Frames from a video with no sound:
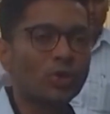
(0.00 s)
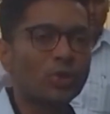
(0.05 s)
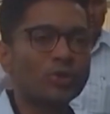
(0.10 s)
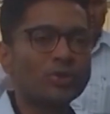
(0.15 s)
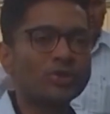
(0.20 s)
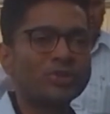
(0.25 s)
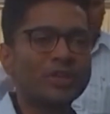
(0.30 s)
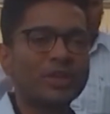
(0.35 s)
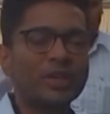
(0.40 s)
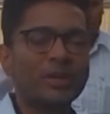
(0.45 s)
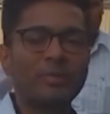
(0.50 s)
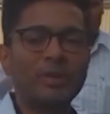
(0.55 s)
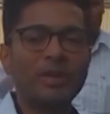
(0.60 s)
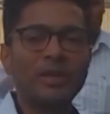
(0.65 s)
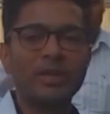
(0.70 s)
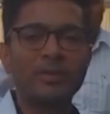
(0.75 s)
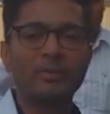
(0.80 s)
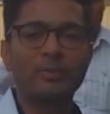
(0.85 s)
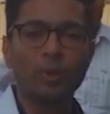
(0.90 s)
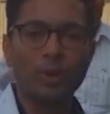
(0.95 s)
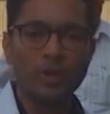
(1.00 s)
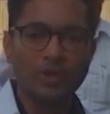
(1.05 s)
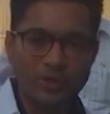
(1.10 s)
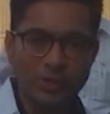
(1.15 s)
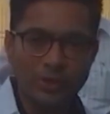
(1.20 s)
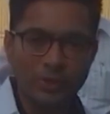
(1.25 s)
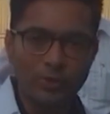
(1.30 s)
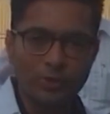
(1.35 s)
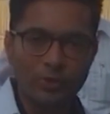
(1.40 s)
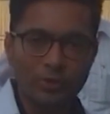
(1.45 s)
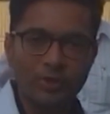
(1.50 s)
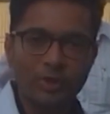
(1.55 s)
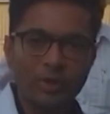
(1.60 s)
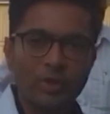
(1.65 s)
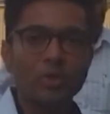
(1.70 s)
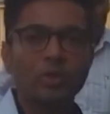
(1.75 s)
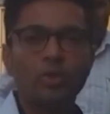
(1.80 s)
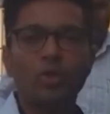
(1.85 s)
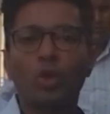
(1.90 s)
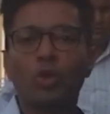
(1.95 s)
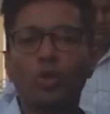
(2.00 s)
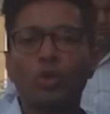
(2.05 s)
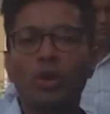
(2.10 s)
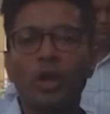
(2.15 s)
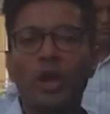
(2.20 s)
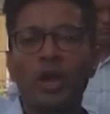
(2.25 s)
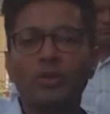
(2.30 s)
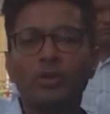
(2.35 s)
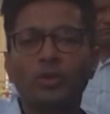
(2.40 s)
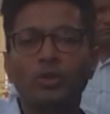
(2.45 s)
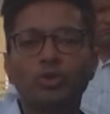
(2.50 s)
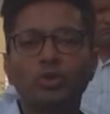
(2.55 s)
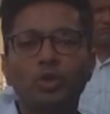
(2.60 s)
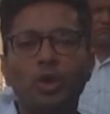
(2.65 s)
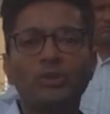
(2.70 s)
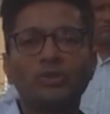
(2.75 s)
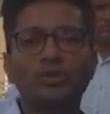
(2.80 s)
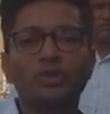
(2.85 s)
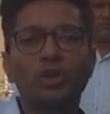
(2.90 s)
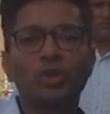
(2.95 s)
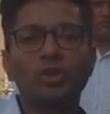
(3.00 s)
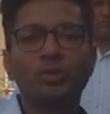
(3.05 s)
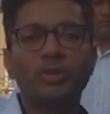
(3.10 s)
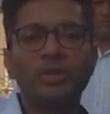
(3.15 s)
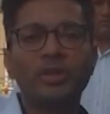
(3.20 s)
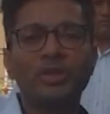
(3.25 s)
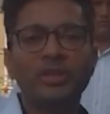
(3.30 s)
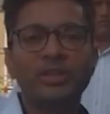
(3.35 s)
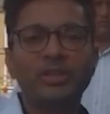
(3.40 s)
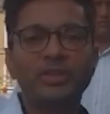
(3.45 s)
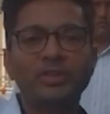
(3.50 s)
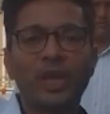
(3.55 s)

যখন সেটা ভেঙে পড়েছিল তখন আদর্শ আচরণবিধি